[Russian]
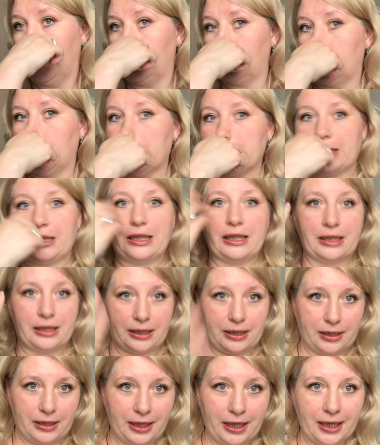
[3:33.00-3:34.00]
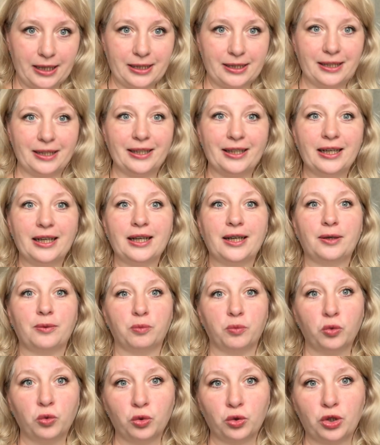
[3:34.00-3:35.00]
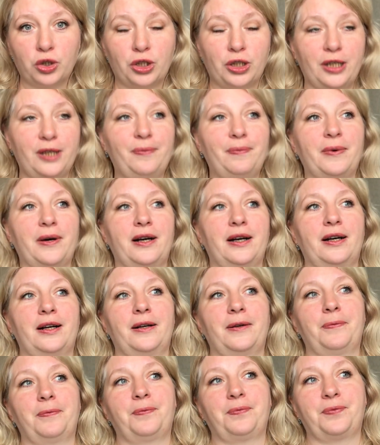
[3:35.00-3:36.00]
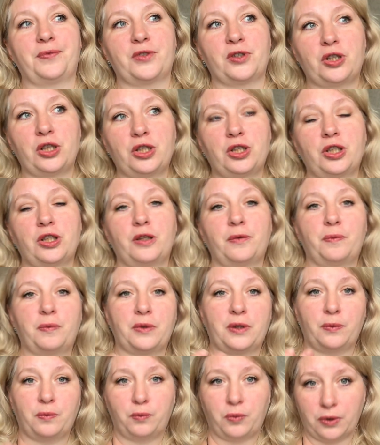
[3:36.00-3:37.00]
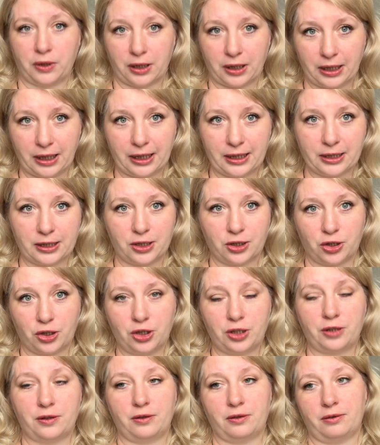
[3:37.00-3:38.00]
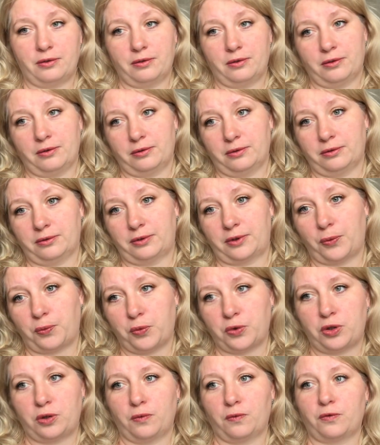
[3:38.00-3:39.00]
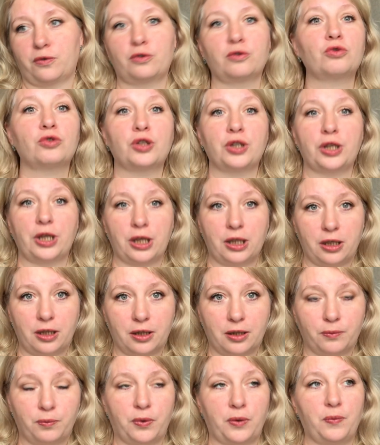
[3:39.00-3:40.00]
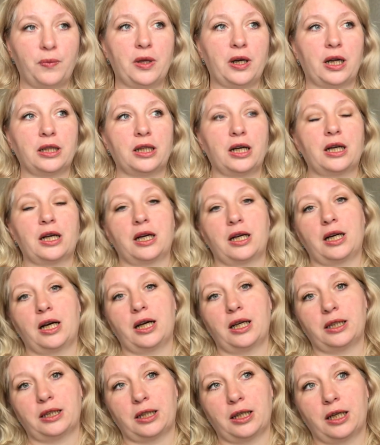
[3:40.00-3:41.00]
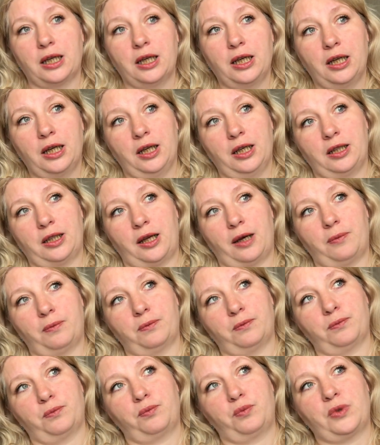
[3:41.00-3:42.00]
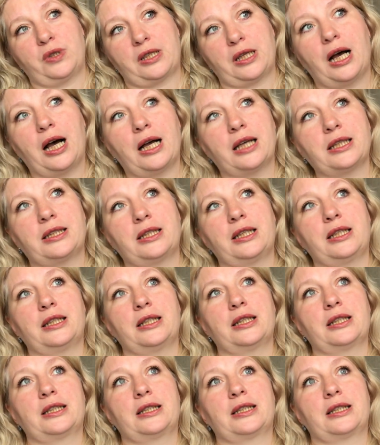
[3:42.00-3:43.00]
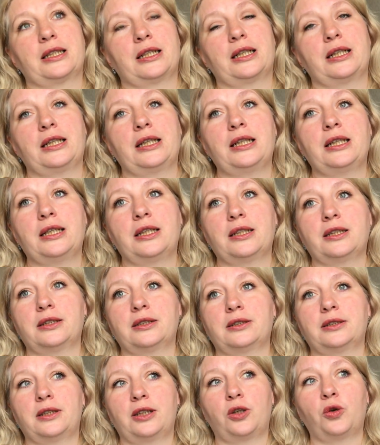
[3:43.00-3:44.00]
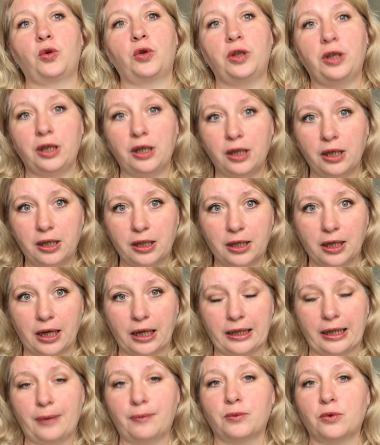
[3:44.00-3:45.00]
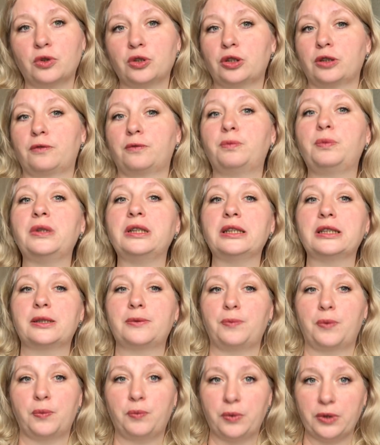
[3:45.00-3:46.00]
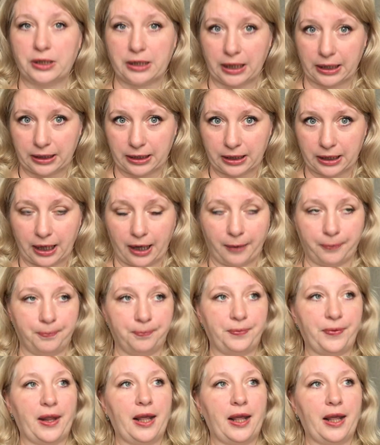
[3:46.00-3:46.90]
У нас есть дети, муж, либо женщина предполагает жизнь, э, допустим, в служении. Например, она какая-то там писательница или йогиня, она может, в принципе, быть одна.